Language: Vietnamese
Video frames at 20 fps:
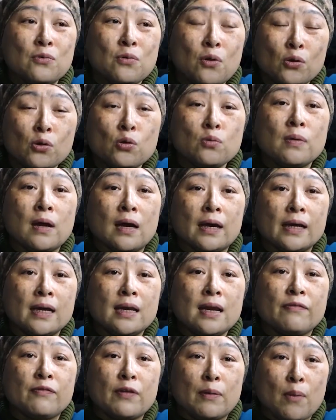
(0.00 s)
cũng có lúc là
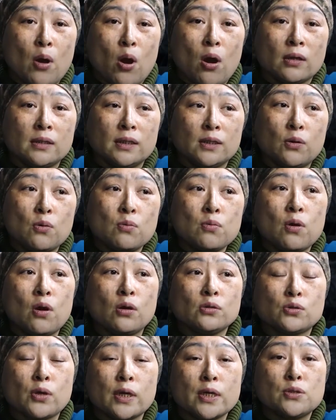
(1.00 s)
nghĩ là phải bỏ thì cũng
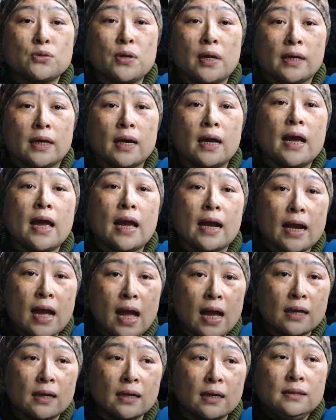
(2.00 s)
có xoay chuyển các nghề
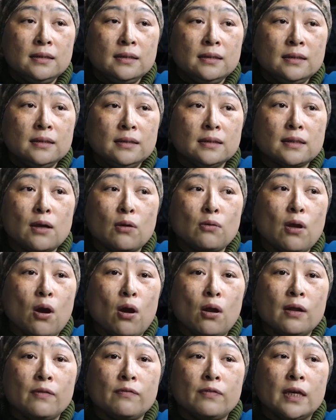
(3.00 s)
khác nhưng sau
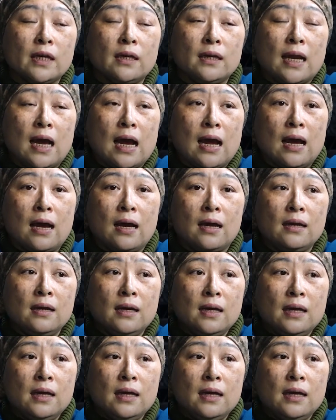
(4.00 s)
đó lại vì là